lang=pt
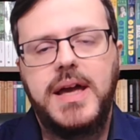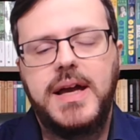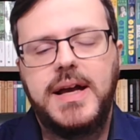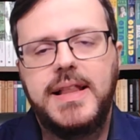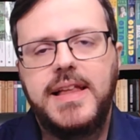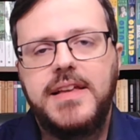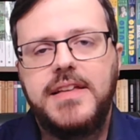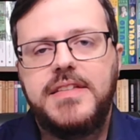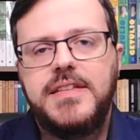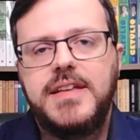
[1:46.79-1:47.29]

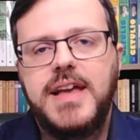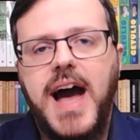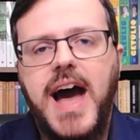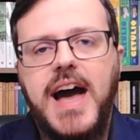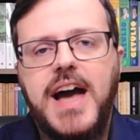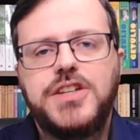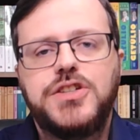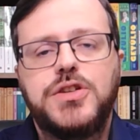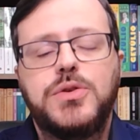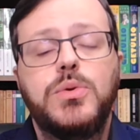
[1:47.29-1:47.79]

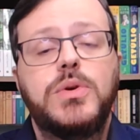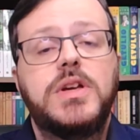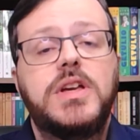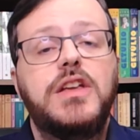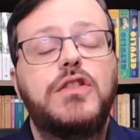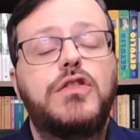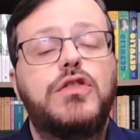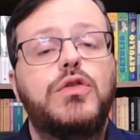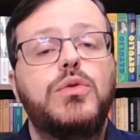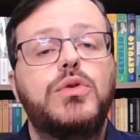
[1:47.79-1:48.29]
eclesiástico
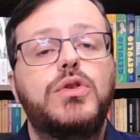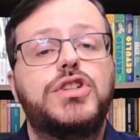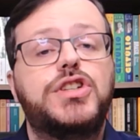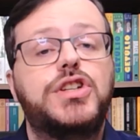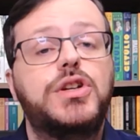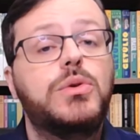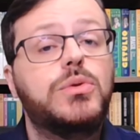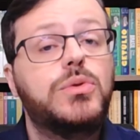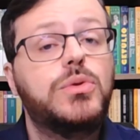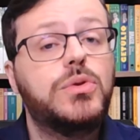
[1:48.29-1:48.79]
que
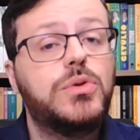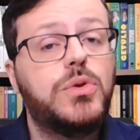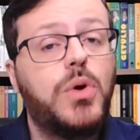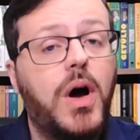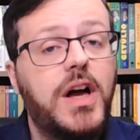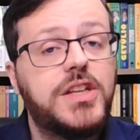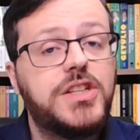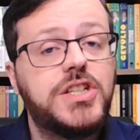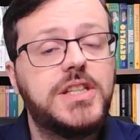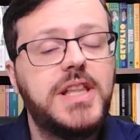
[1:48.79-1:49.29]
surgiu no
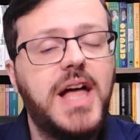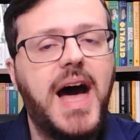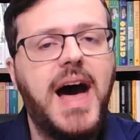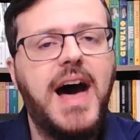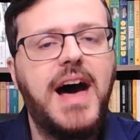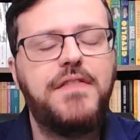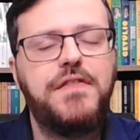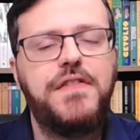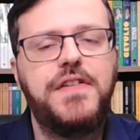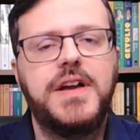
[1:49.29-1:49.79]
norte
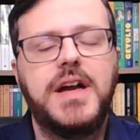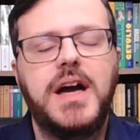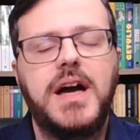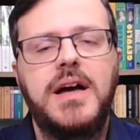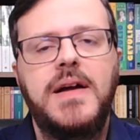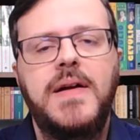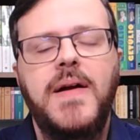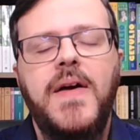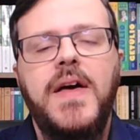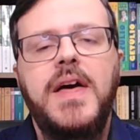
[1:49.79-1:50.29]
da
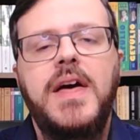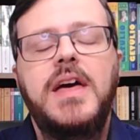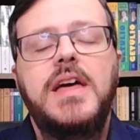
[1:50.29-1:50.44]
África